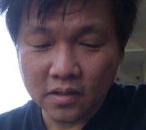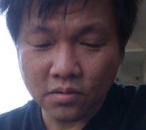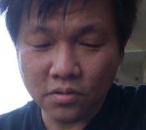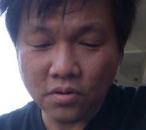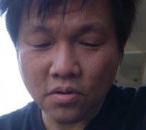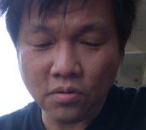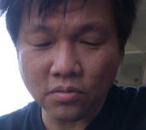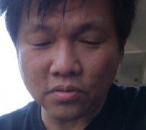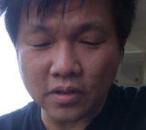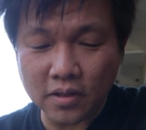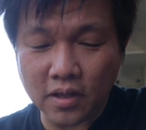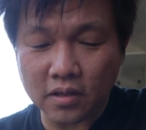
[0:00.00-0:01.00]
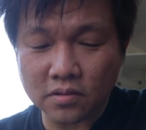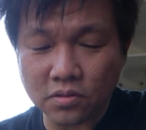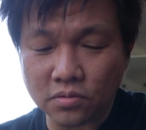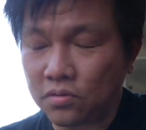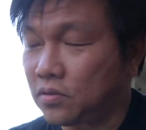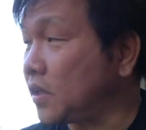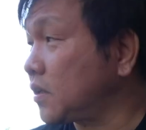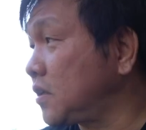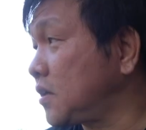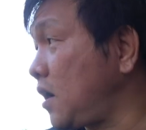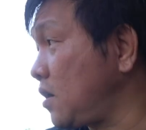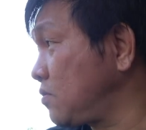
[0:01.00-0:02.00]
ということでねちょっとね
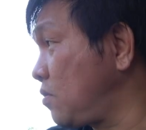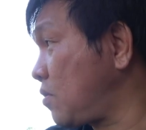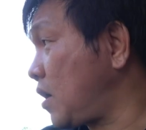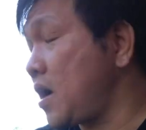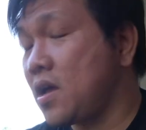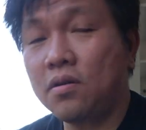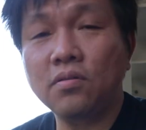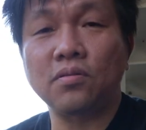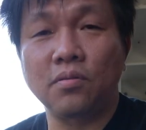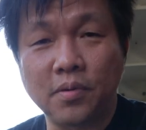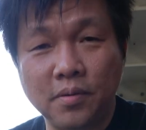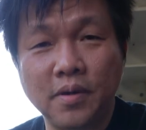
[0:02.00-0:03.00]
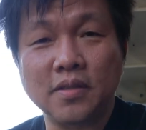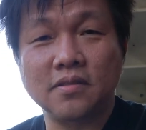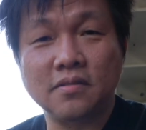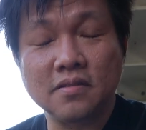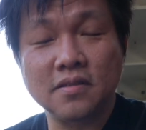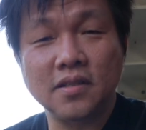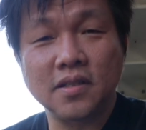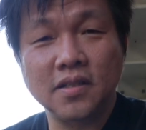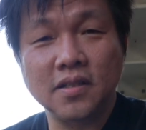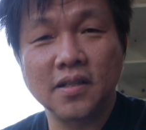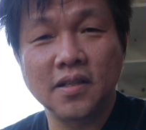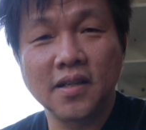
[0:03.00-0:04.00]
企画を変えようと思います
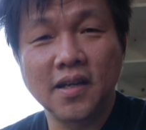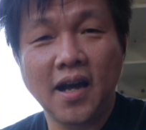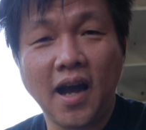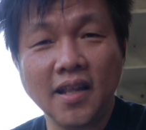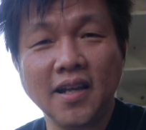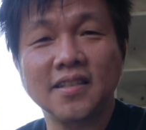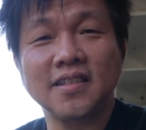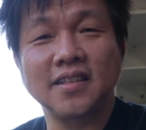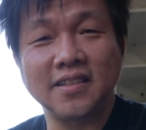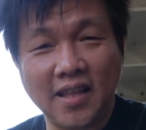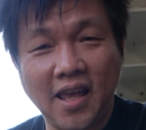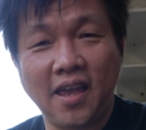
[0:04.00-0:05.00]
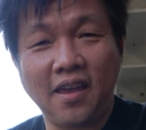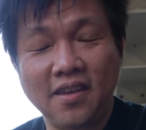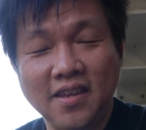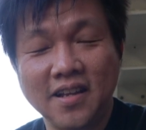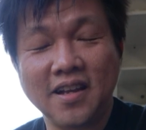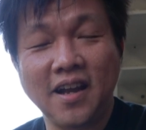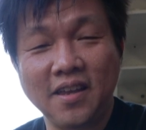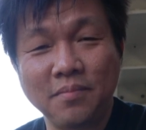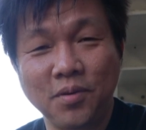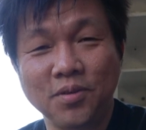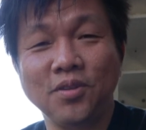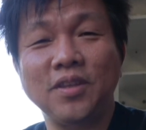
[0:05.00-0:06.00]
有香さんにね一回
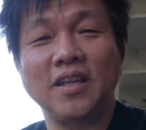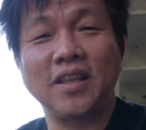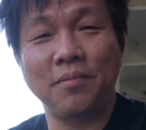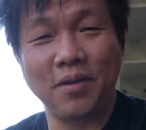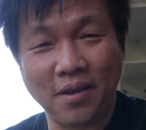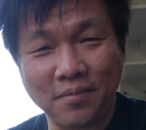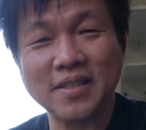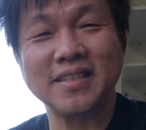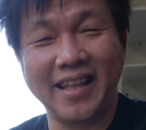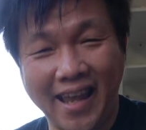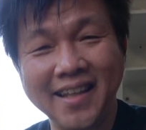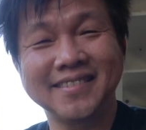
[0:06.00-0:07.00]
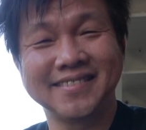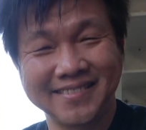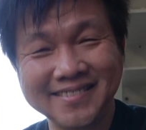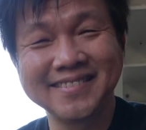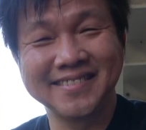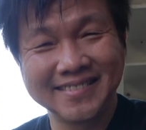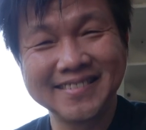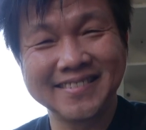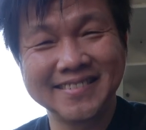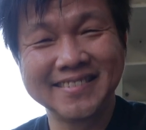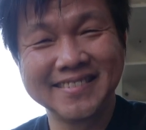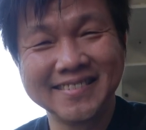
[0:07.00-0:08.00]
戻ってきてもらいますね
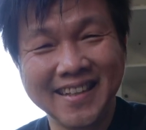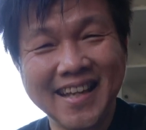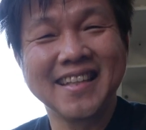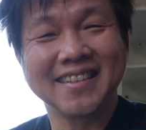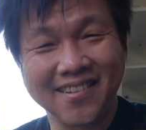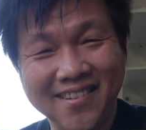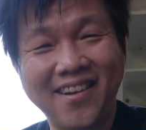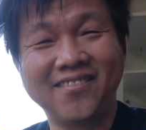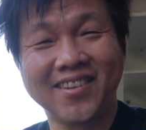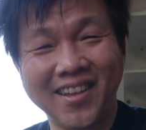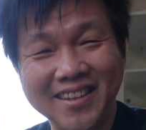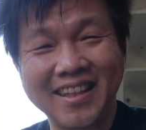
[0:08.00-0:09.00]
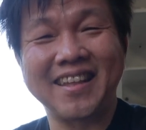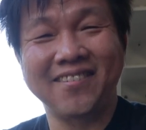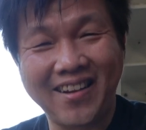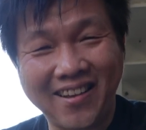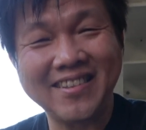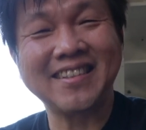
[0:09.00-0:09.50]
それでは戻ってきてもらいま